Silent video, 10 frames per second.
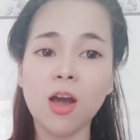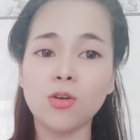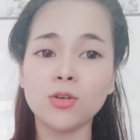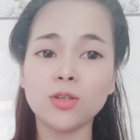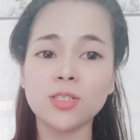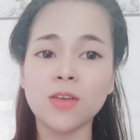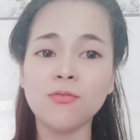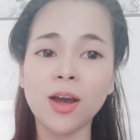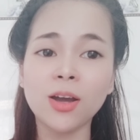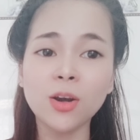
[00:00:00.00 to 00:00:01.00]
quý vị khán
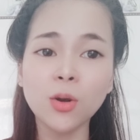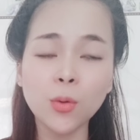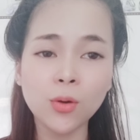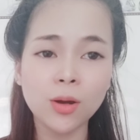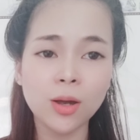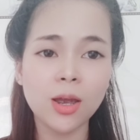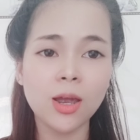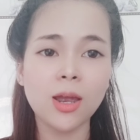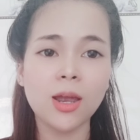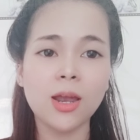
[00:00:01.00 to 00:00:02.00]
giả đưa tin
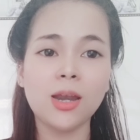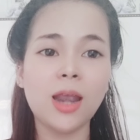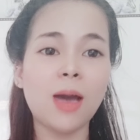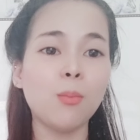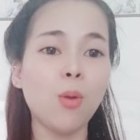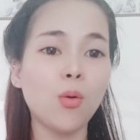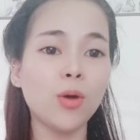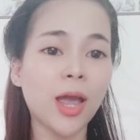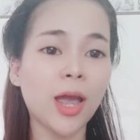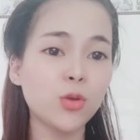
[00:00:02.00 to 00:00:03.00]
rằng là hiện
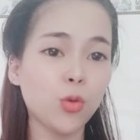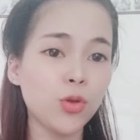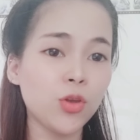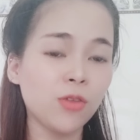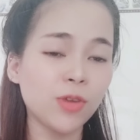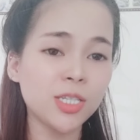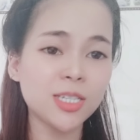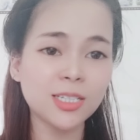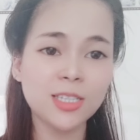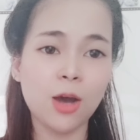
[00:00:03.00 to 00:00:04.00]
tại bây giờ thì à, chị
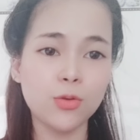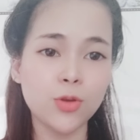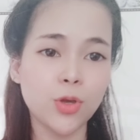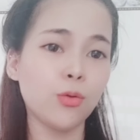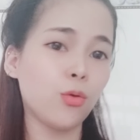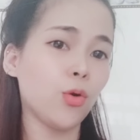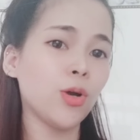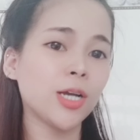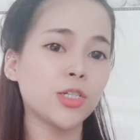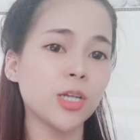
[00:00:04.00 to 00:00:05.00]
Wendy Phạm đang
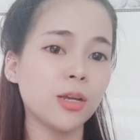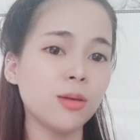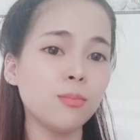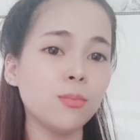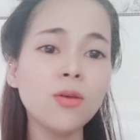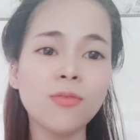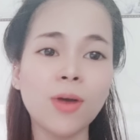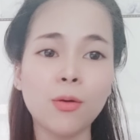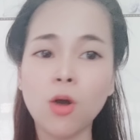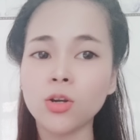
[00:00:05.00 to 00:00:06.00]
chuẩn bị
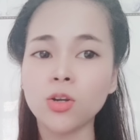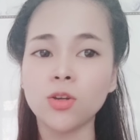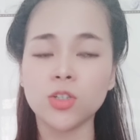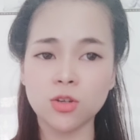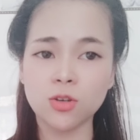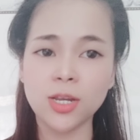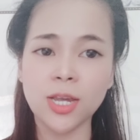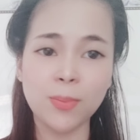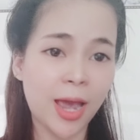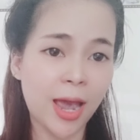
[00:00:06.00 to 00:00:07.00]
cho cái chuyến bay
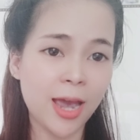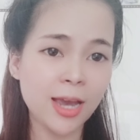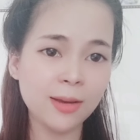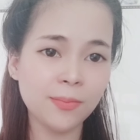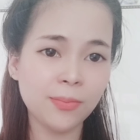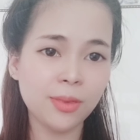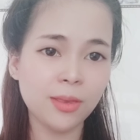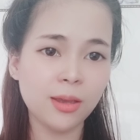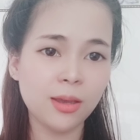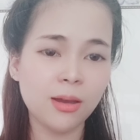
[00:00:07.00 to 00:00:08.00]

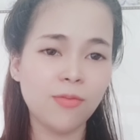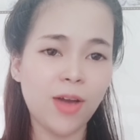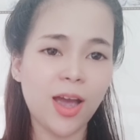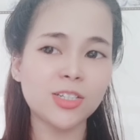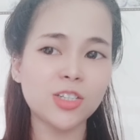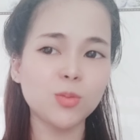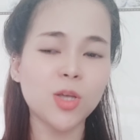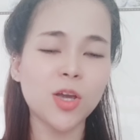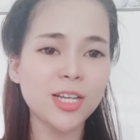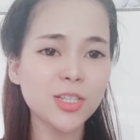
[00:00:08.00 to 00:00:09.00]
về lại Mỹ